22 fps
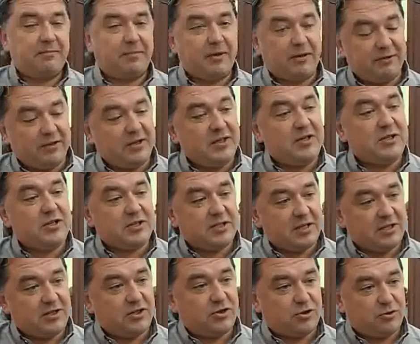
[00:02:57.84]
правда, и не
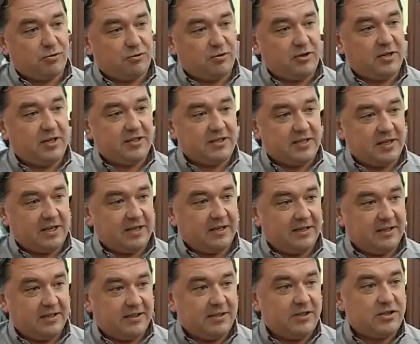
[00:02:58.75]
значит, что
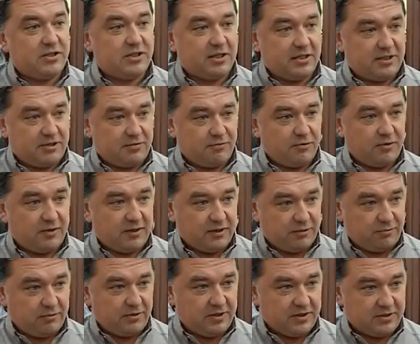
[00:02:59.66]
нельзя не знать свой
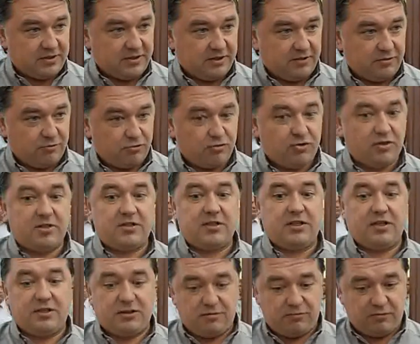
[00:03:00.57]
родной язык. Нужно
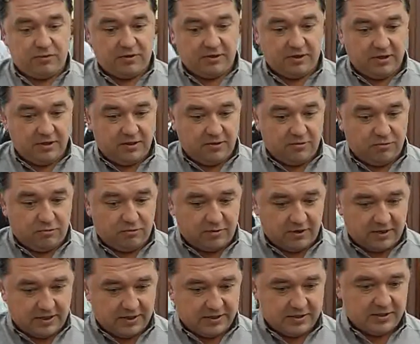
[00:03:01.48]
знать свой
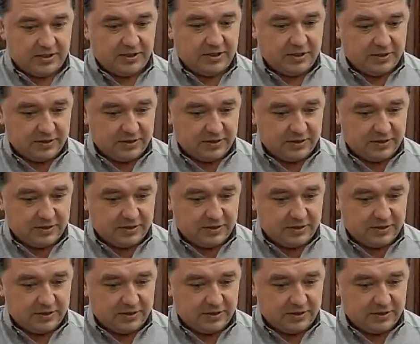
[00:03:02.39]
украинский